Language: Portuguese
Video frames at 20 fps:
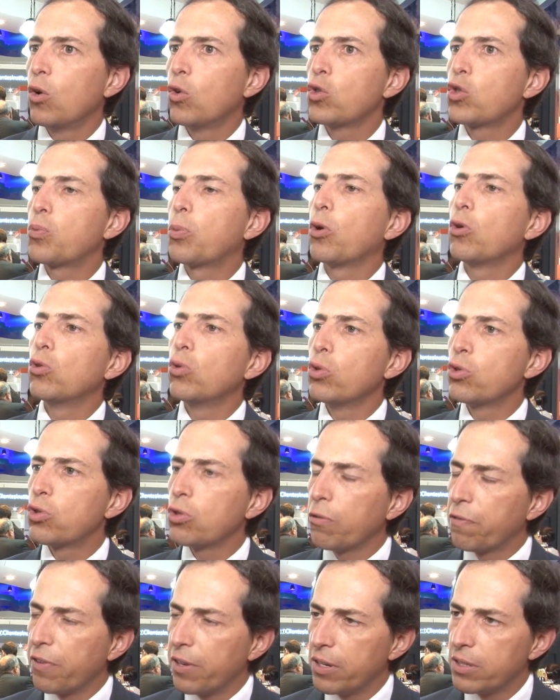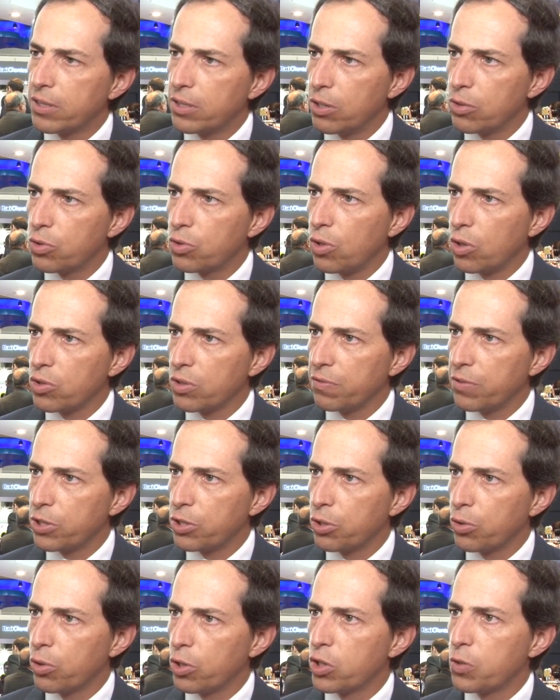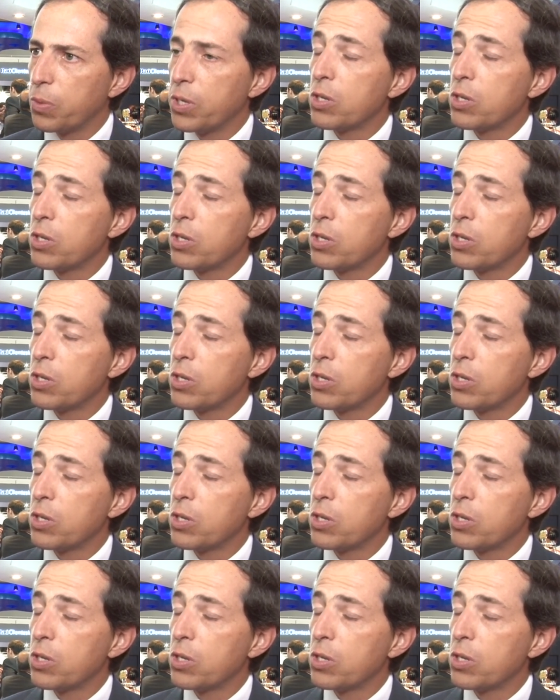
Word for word: os produtos oferecidos aos investidores,